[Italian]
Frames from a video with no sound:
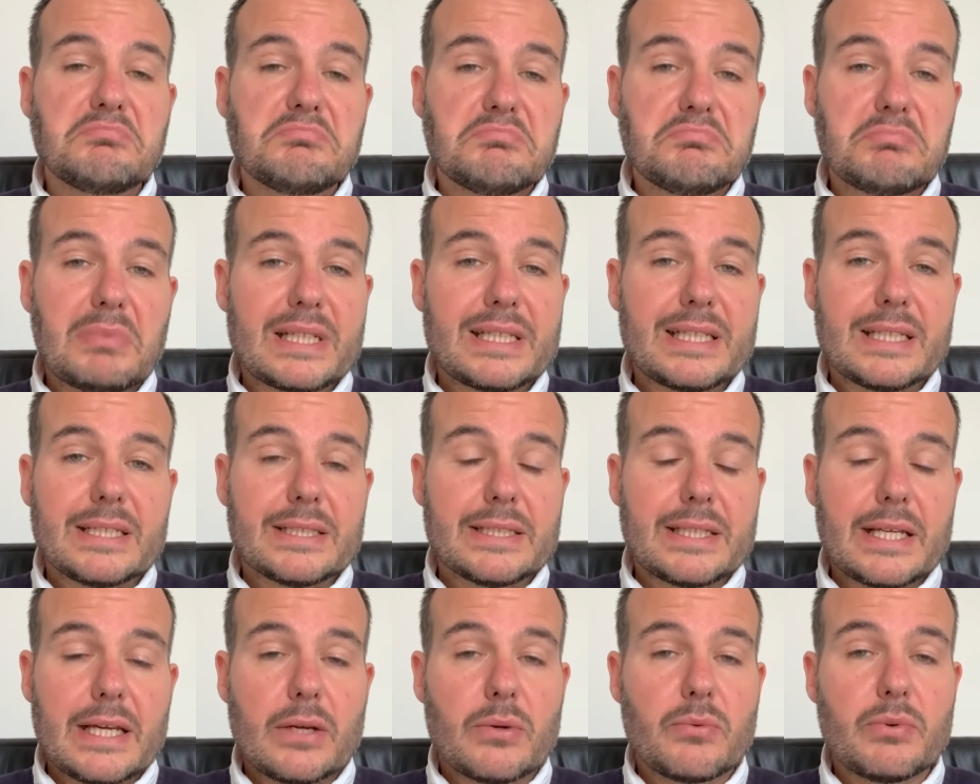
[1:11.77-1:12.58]
Ma
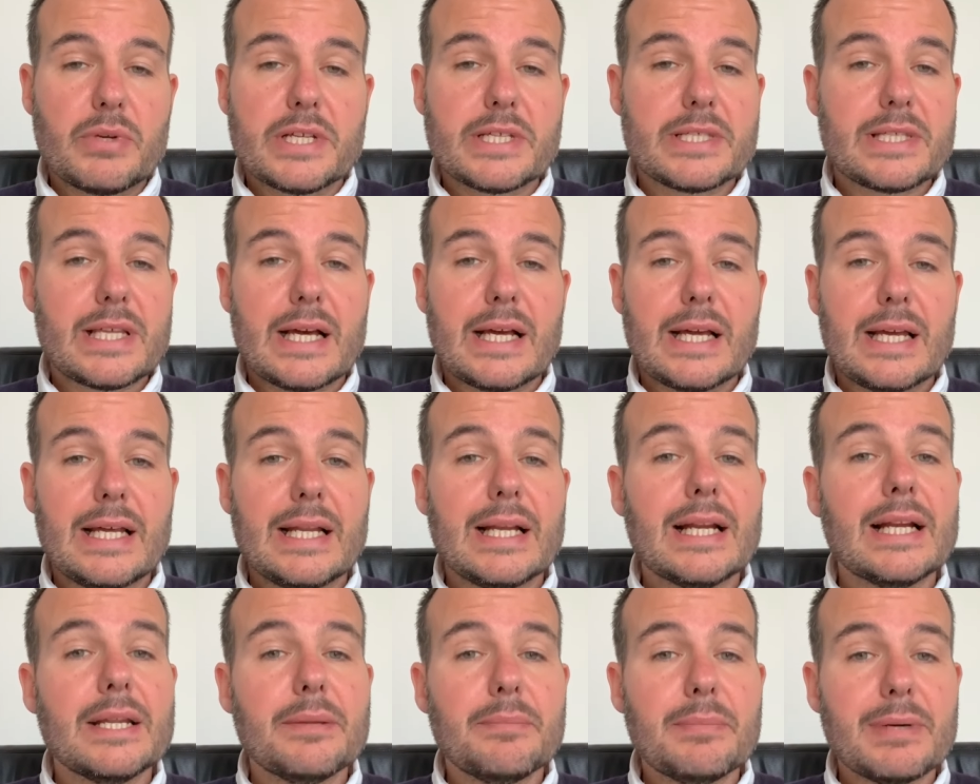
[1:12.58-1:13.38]
tant'è, questa è
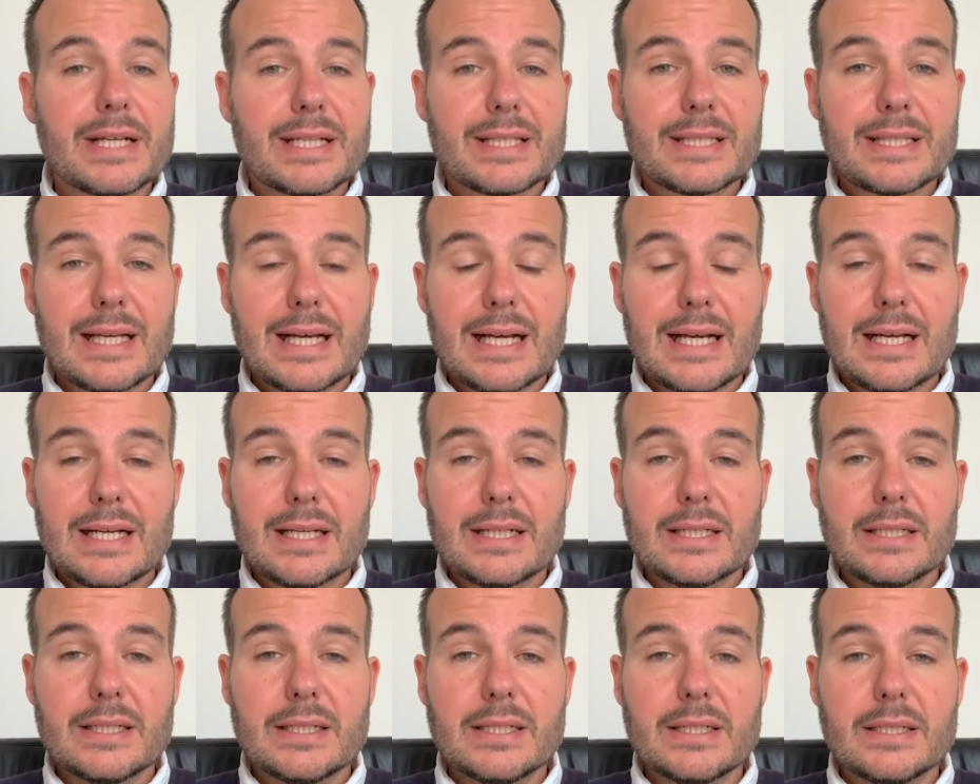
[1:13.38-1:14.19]
la libertà
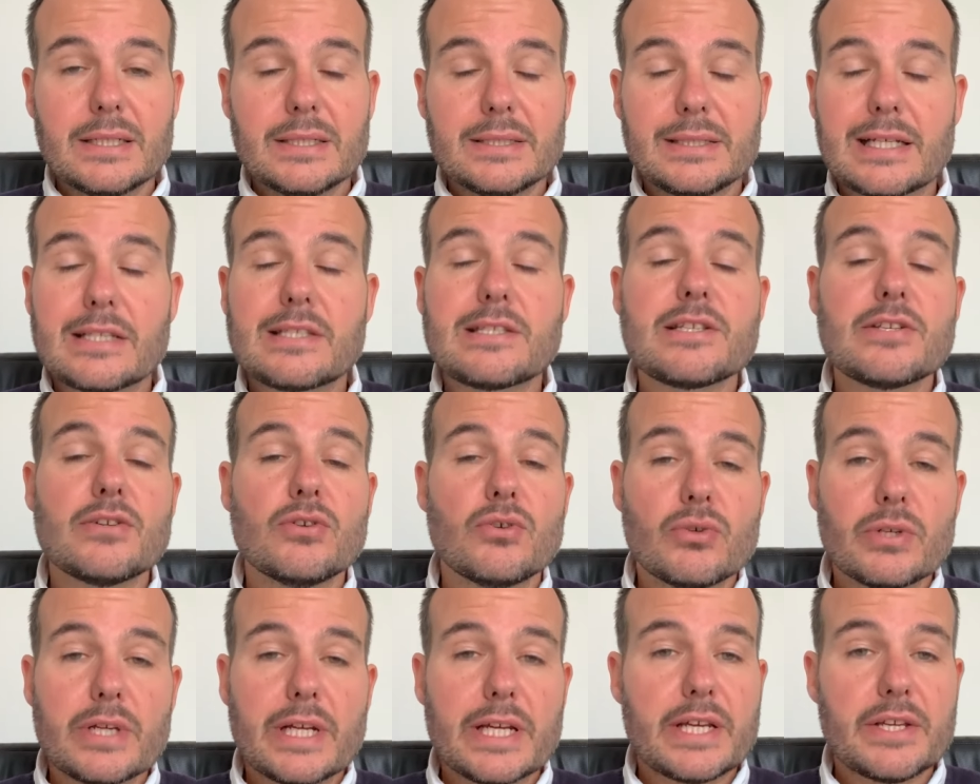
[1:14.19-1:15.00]
eh,
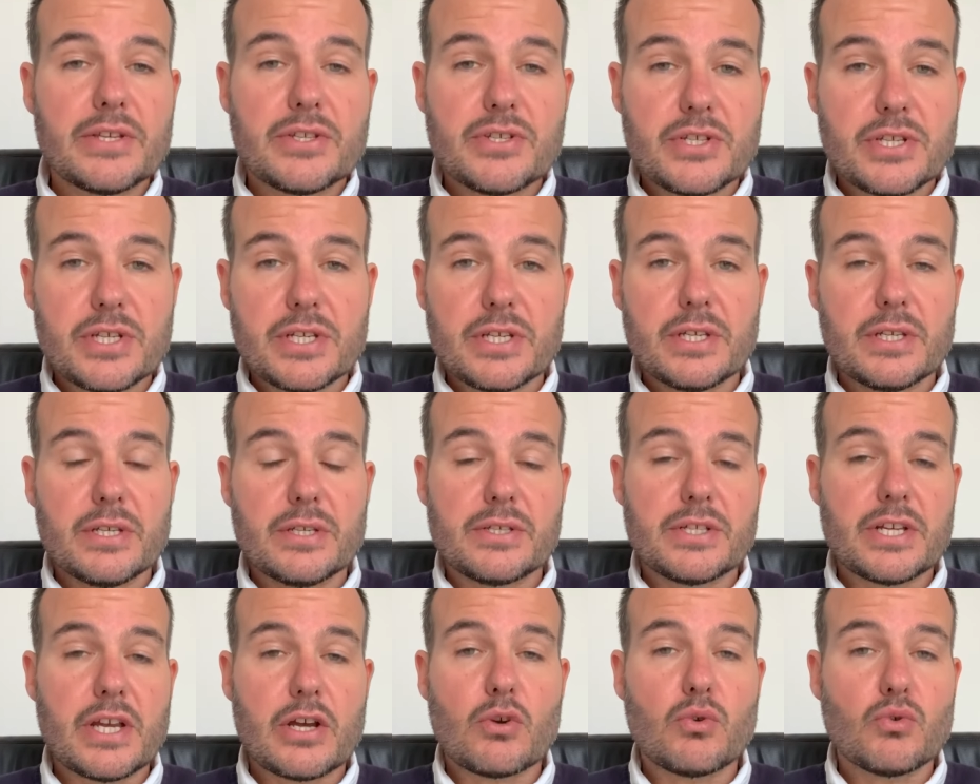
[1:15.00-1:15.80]
d'azione che ci,
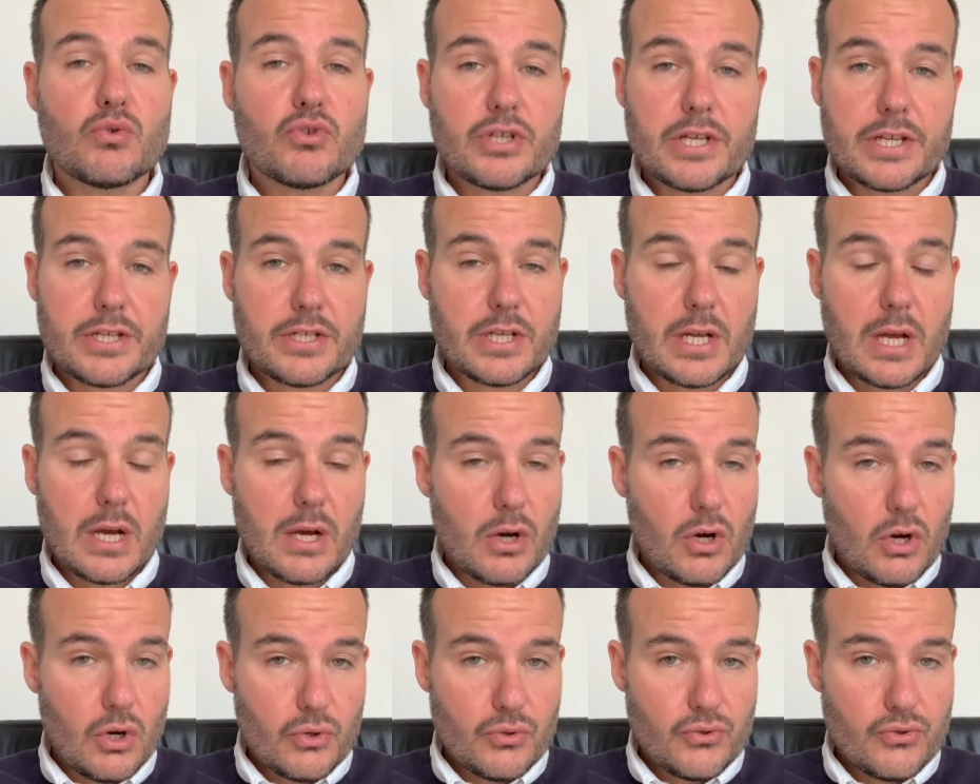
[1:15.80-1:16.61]
ci è concessa
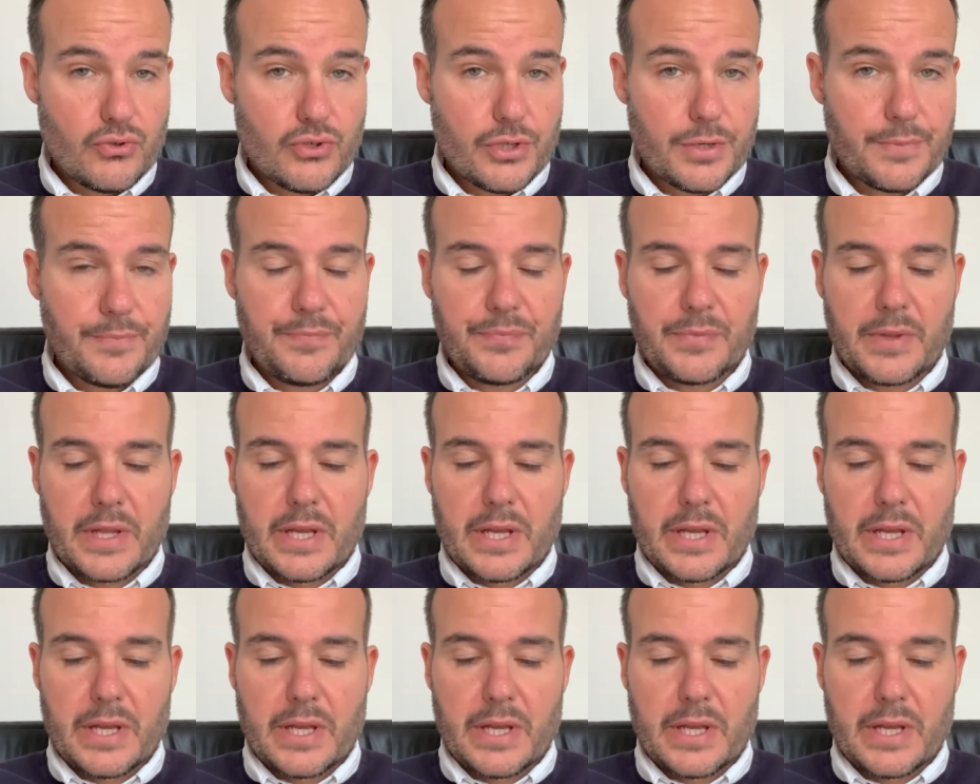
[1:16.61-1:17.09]
oggi.